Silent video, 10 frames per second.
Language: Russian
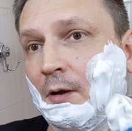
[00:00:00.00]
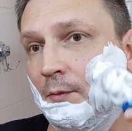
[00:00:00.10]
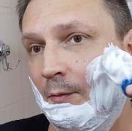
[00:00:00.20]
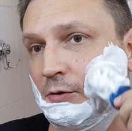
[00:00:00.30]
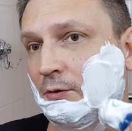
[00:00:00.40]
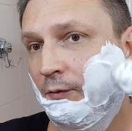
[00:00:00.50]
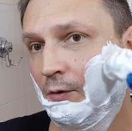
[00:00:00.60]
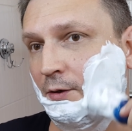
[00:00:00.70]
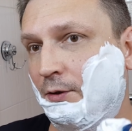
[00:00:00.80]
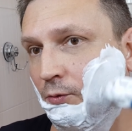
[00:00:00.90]
Помазок
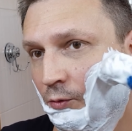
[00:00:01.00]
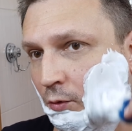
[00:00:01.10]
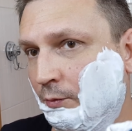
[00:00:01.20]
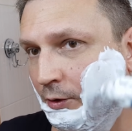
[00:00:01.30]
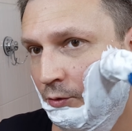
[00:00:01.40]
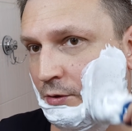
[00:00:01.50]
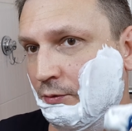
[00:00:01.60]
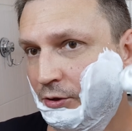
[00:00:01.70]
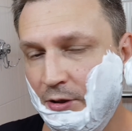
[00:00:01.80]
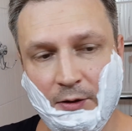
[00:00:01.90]
довольно-таки удобный. То есть
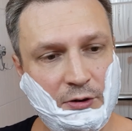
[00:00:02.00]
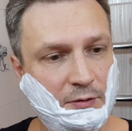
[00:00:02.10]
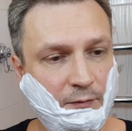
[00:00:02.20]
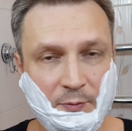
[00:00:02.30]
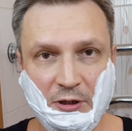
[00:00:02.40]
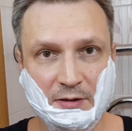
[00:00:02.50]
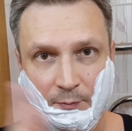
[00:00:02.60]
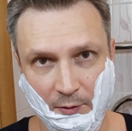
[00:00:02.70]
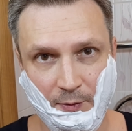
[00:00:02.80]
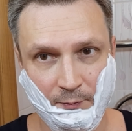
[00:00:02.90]
вот я сейчас вообще
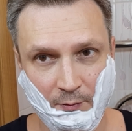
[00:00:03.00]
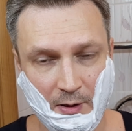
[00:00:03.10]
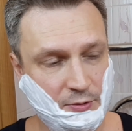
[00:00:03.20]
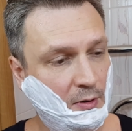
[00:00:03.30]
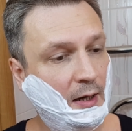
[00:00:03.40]
забыл про помазок.